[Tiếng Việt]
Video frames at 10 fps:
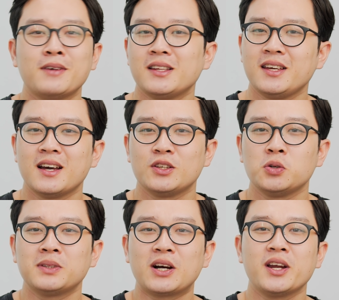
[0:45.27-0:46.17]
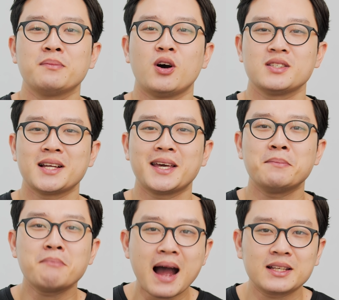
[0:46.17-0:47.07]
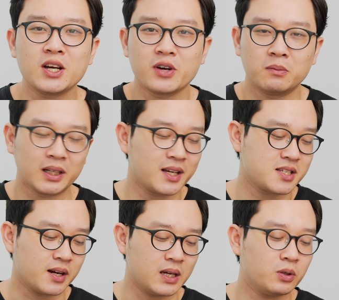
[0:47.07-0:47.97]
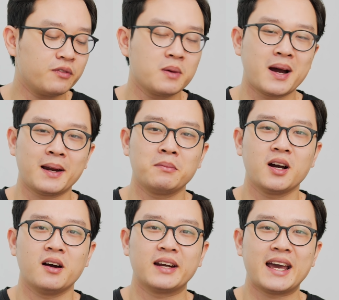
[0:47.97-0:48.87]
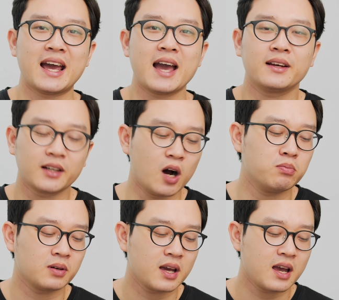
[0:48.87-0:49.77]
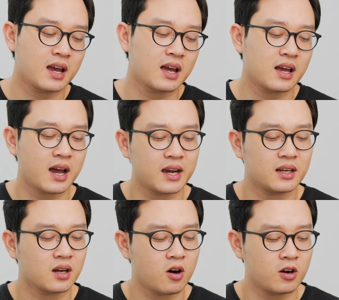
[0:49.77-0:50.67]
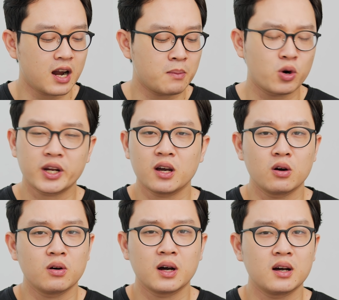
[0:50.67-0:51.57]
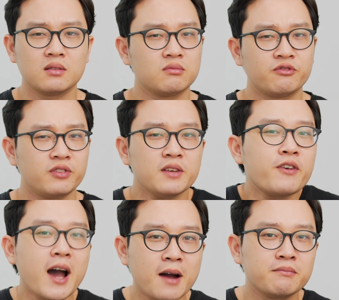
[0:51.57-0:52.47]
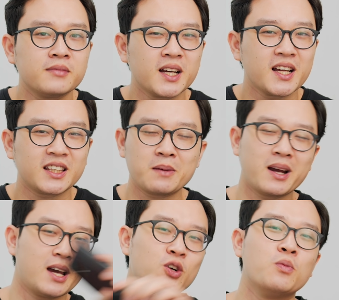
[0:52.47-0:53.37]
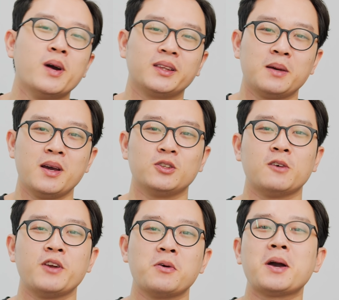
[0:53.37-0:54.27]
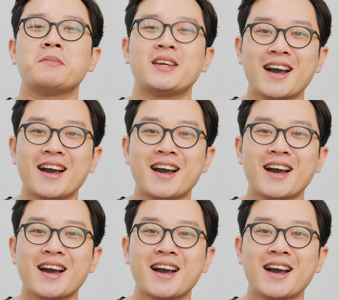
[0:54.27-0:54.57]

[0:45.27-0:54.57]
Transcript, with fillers: Vậy thì ờ, chúng ta có nên bỏ ra thêm 3 triệu đồng để có thể sở hữu những phiên bản 5G này hay không? Hay nó là một cái điều uh, phí phạm? Thì các bạn hãy cùng mình tìm hiểu trong video ngày hôm nay